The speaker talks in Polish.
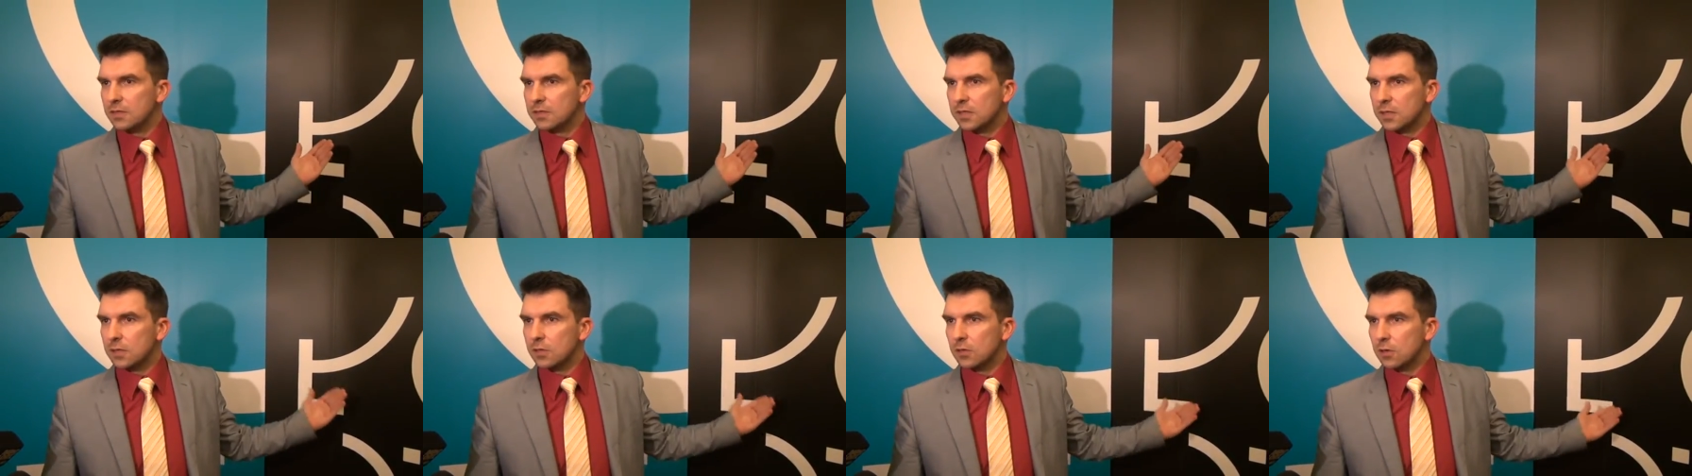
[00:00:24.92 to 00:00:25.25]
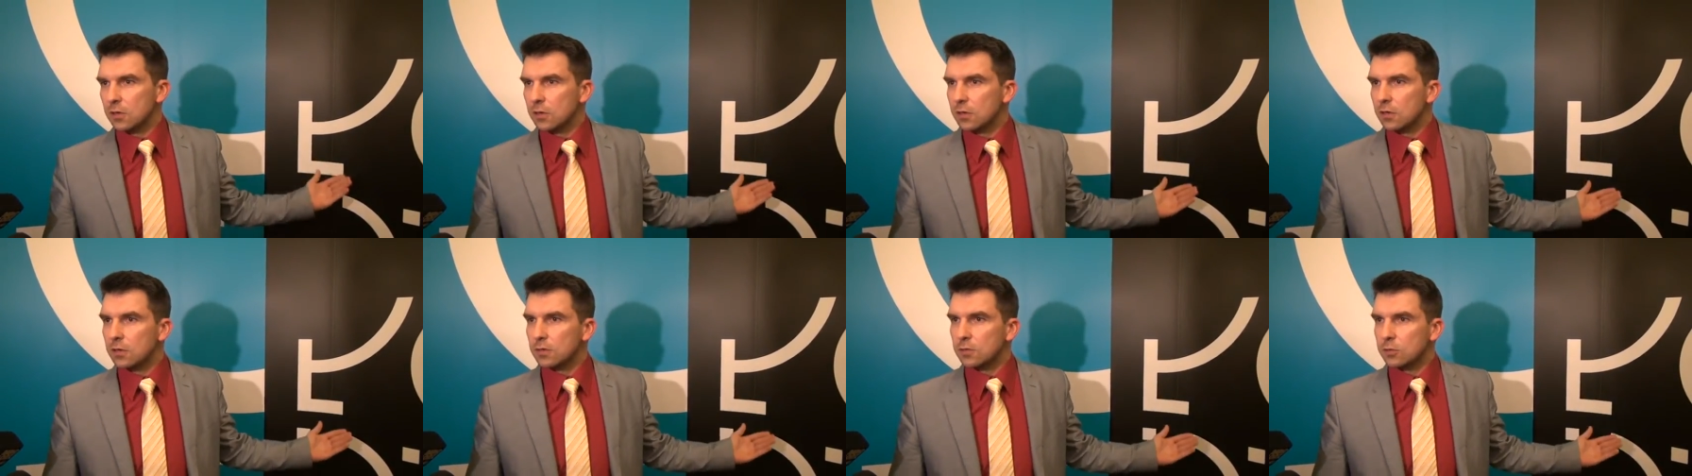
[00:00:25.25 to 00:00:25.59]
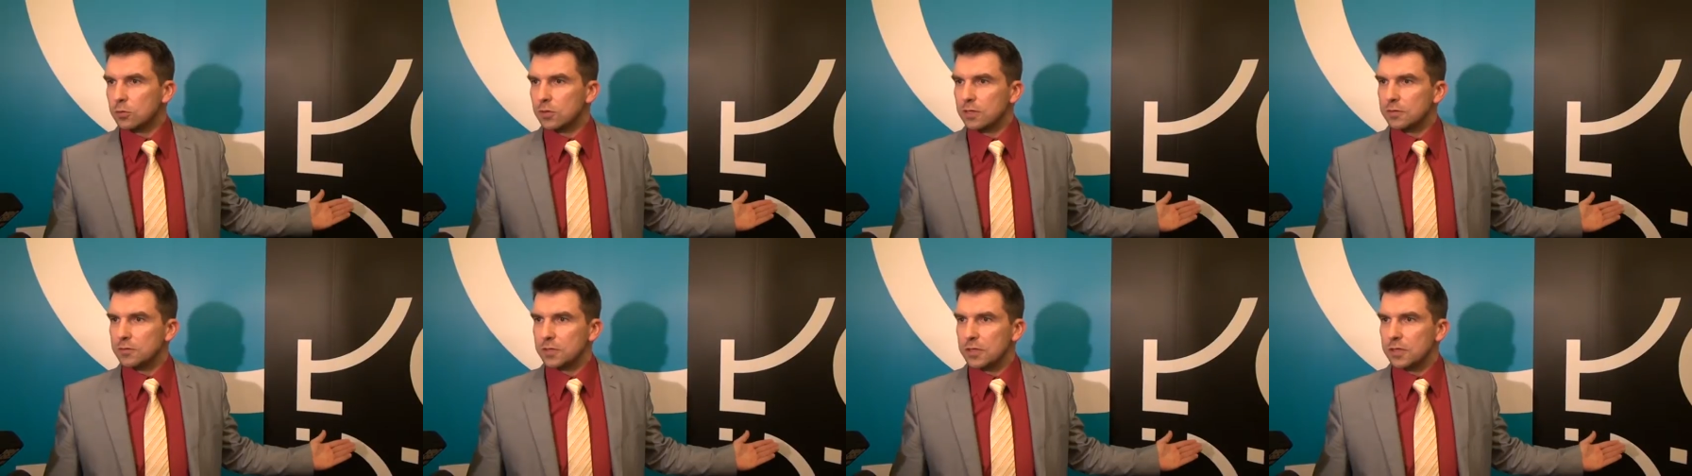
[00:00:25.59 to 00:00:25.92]
tego logo,
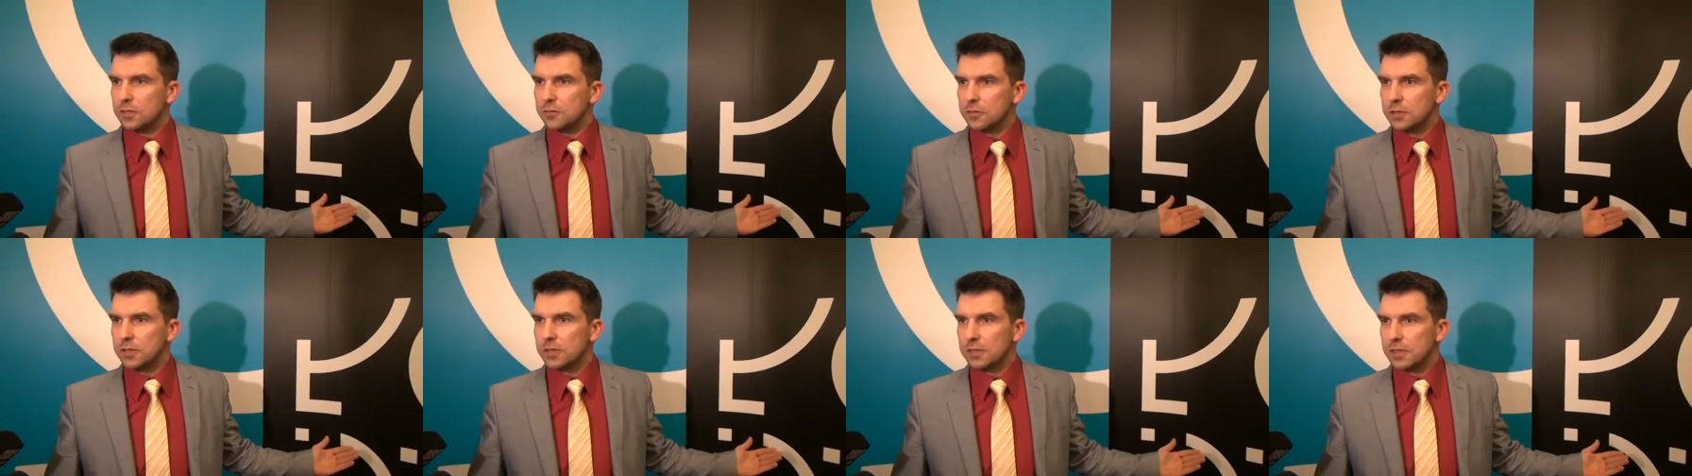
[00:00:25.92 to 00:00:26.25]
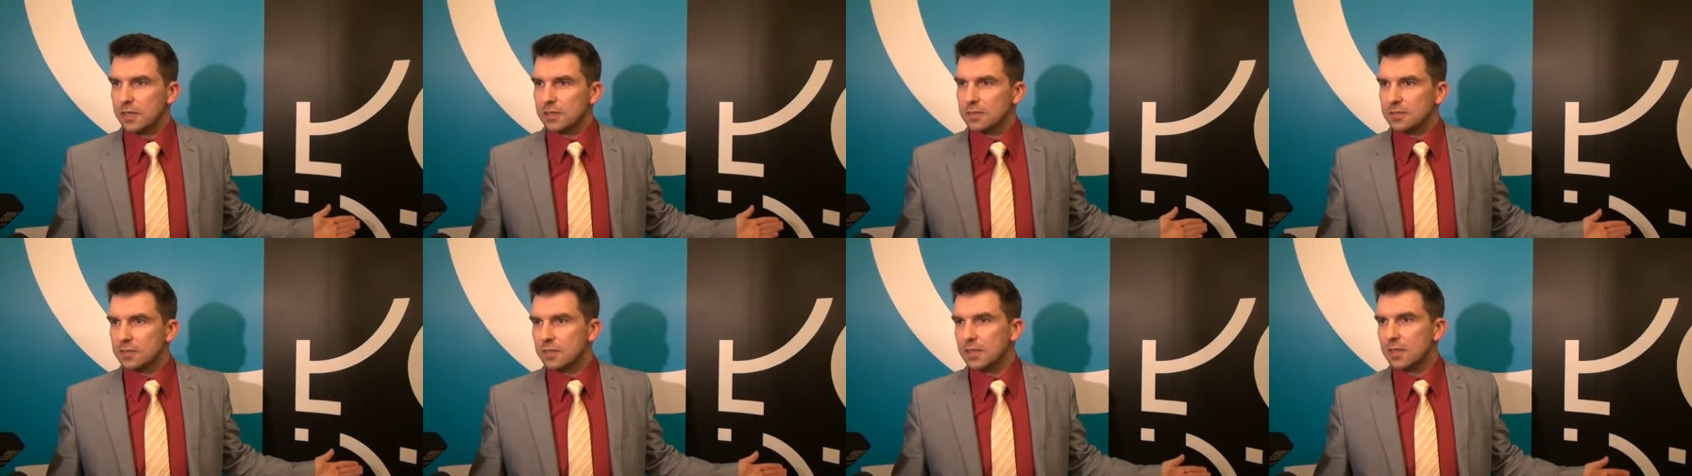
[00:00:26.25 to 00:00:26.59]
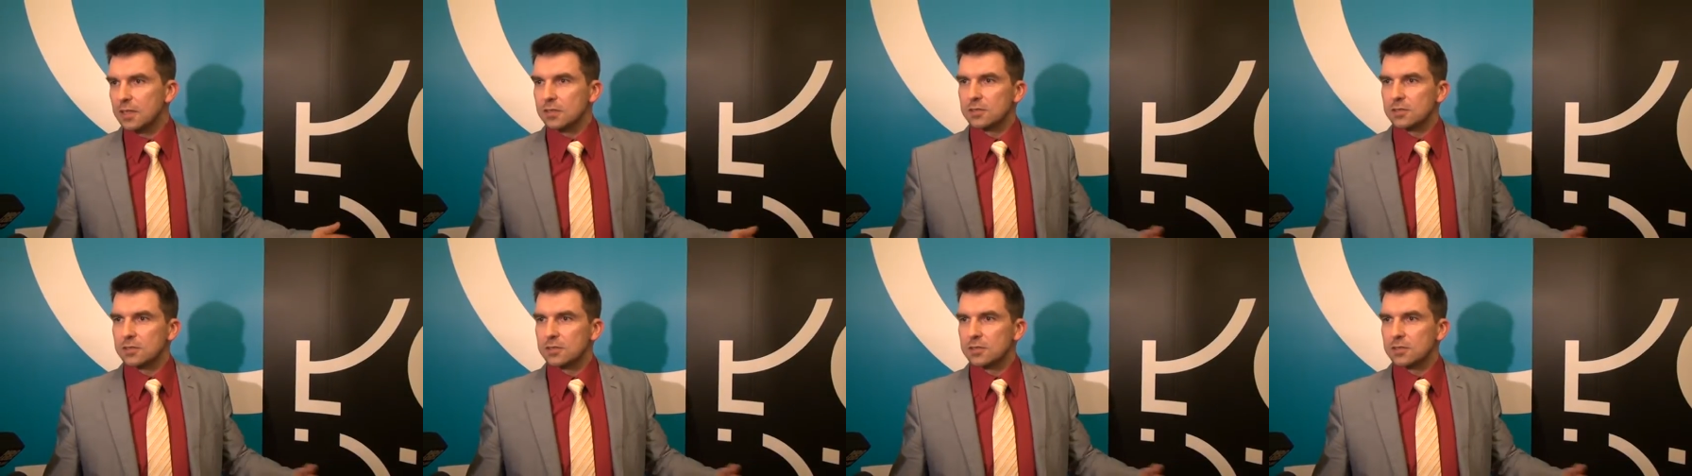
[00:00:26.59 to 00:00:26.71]
które w tej chwili jest.